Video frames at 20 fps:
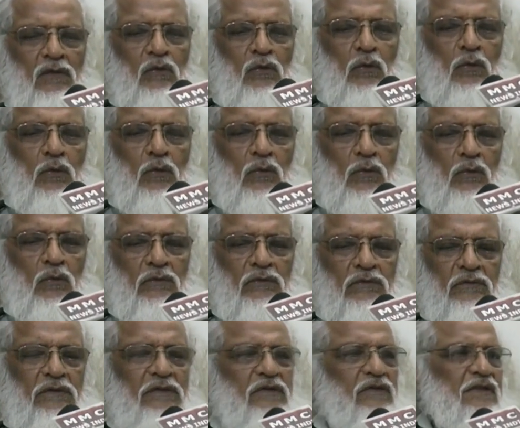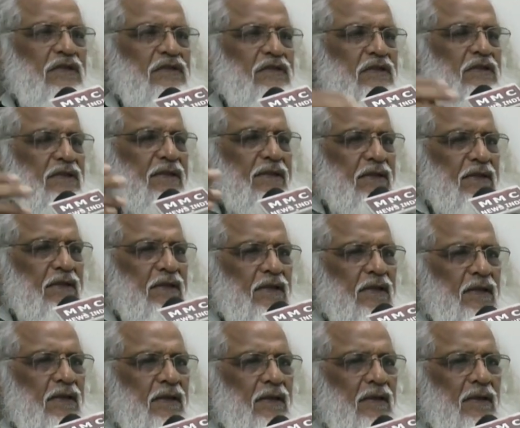तो इसने ज़िंदगी
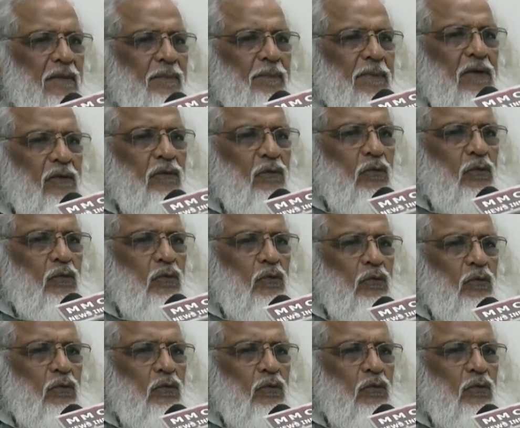के हर पहलू